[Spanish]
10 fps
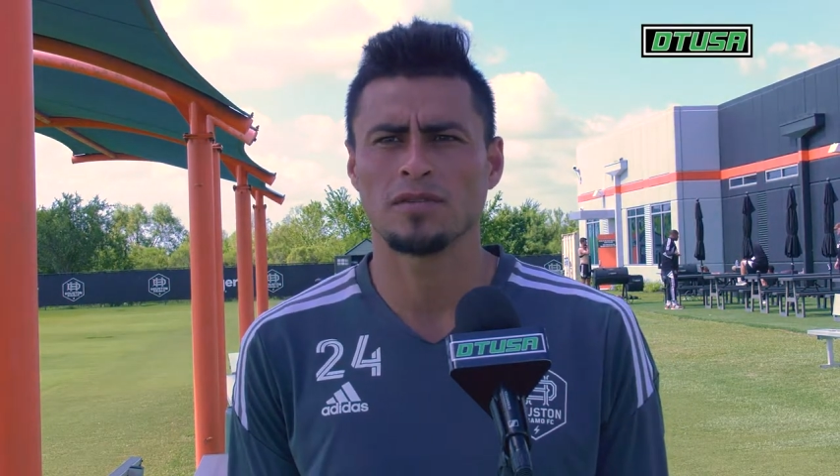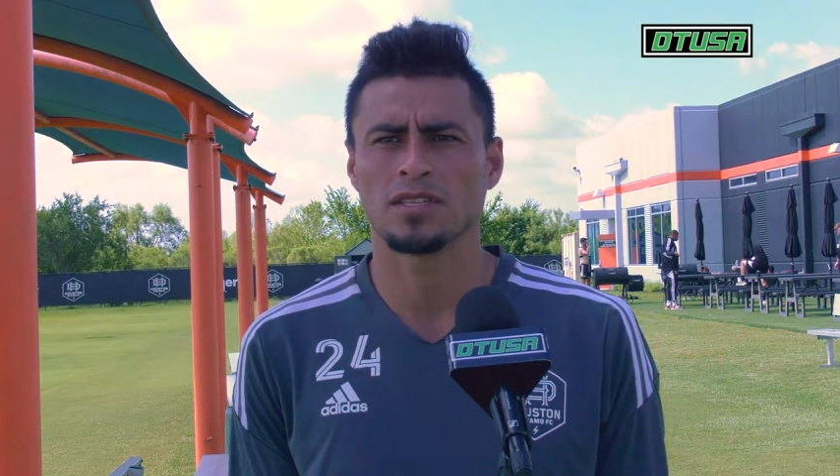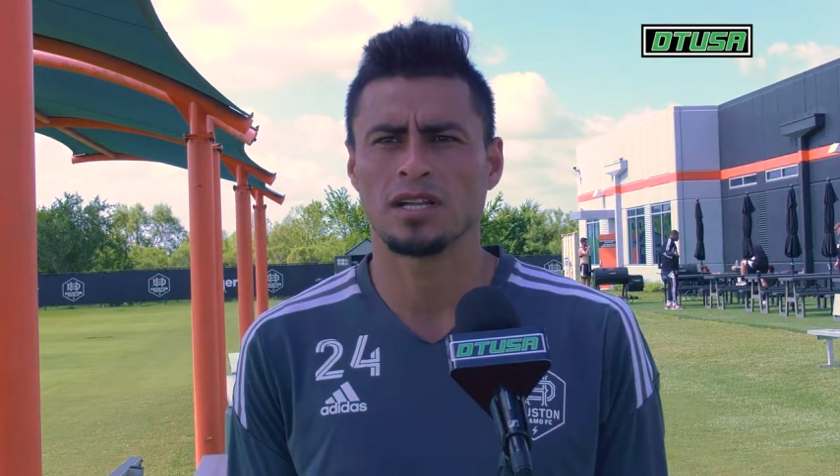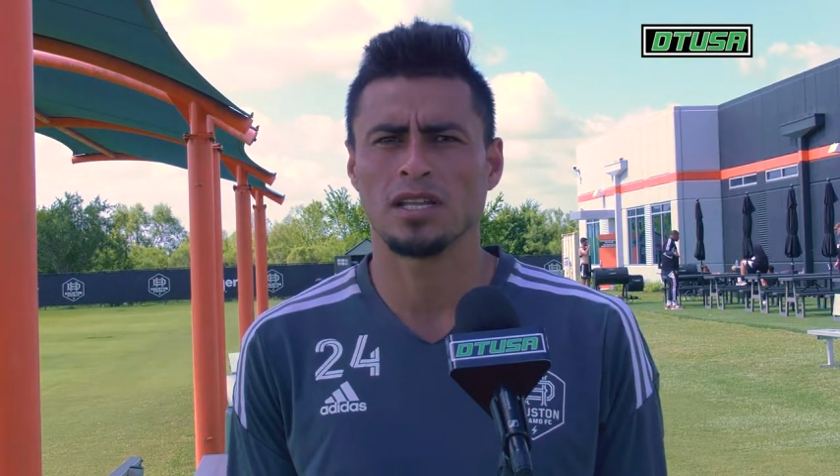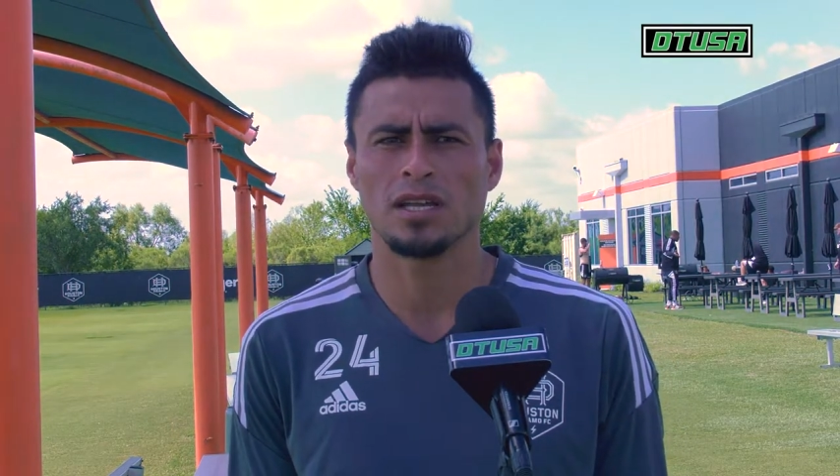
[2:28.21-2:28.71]

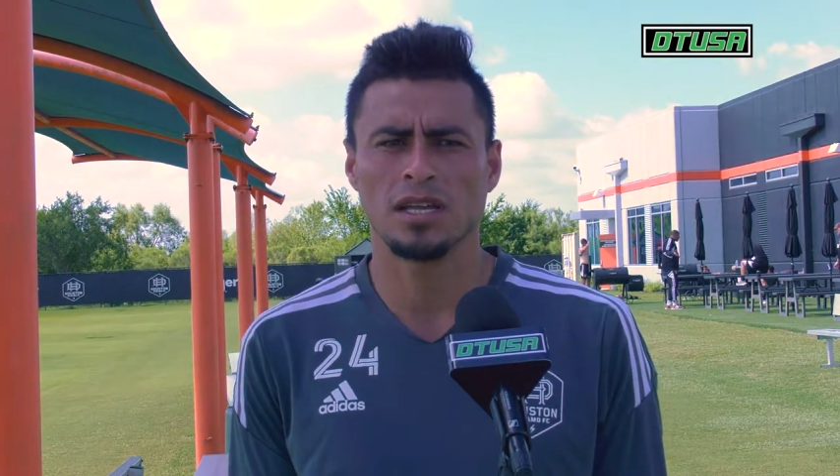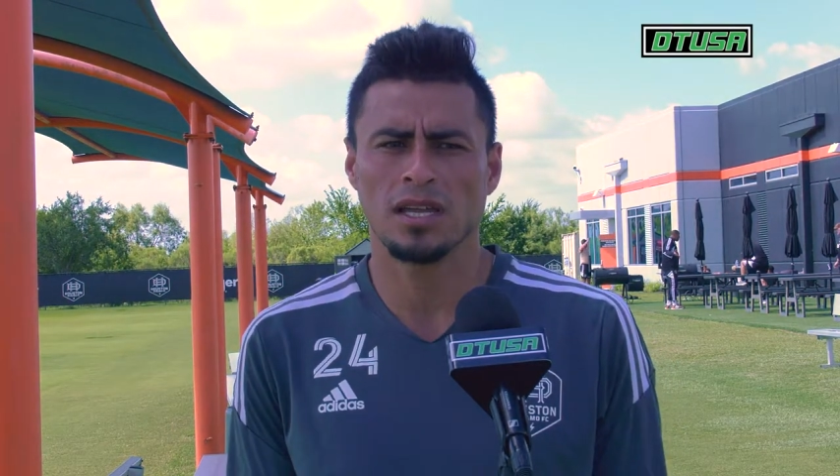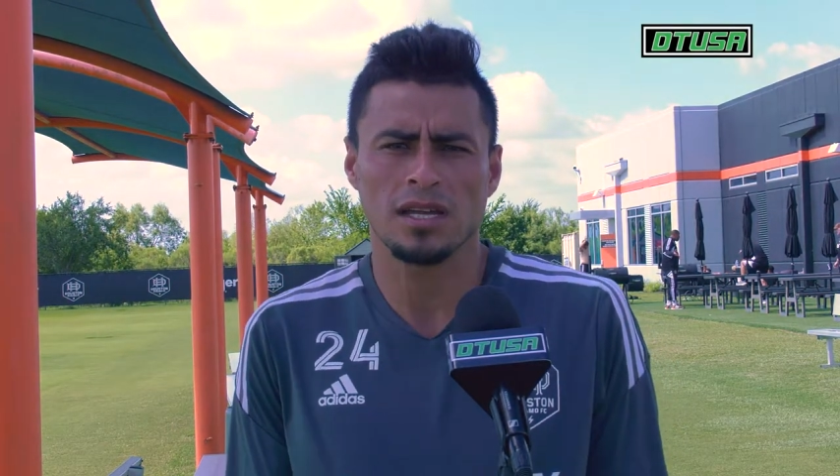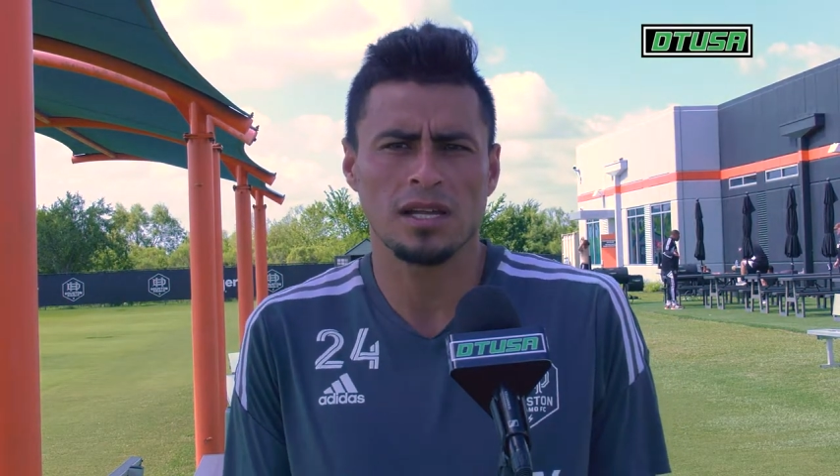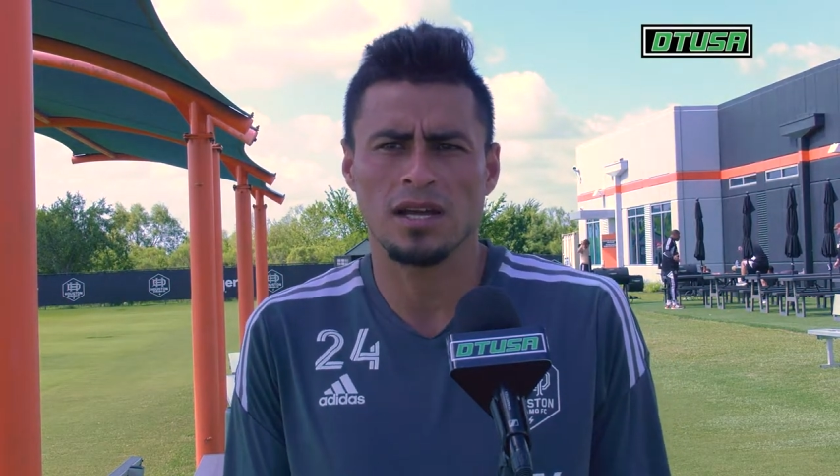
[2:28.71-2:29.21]
nuestra liga y
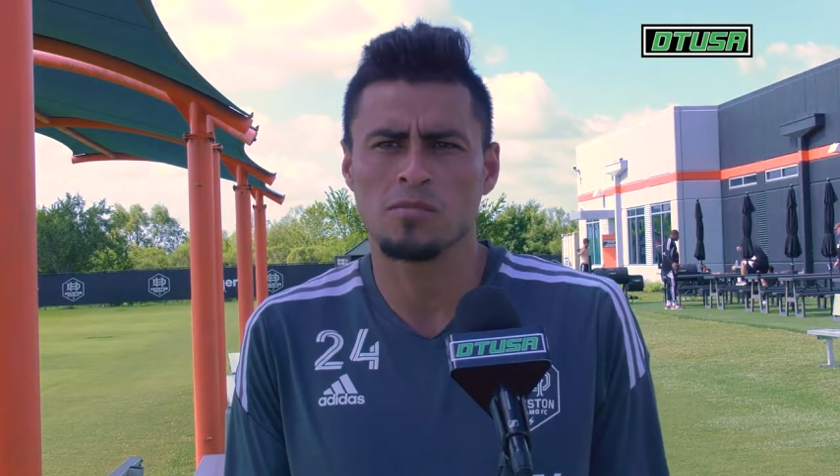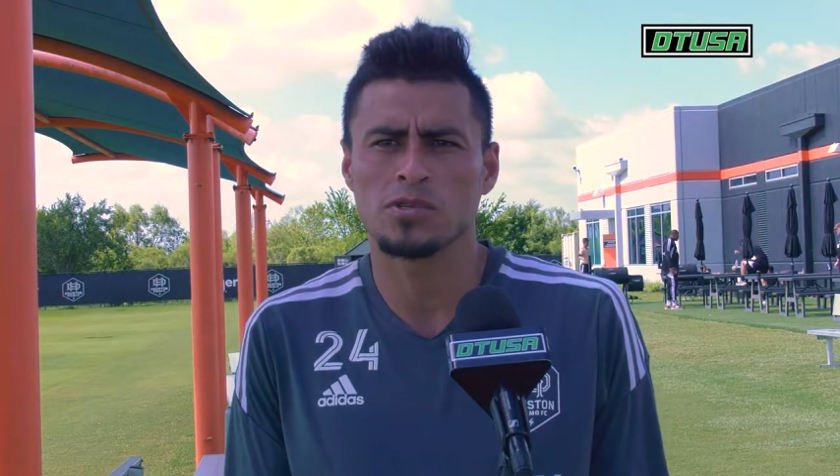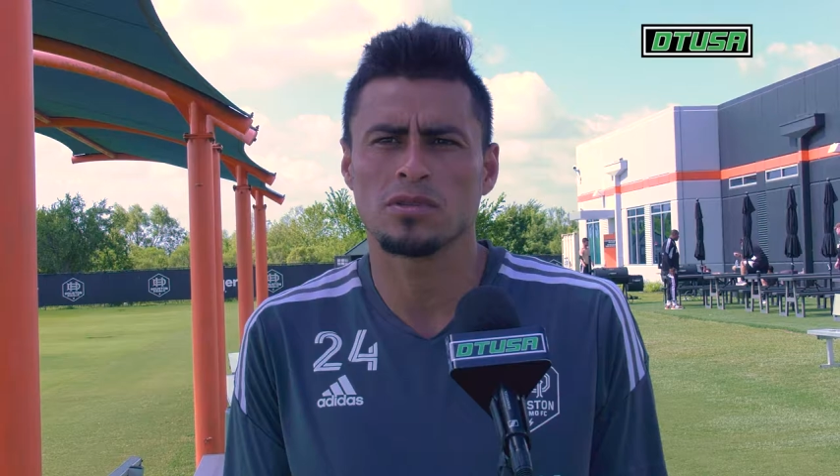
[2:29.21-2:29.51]
que crezcamos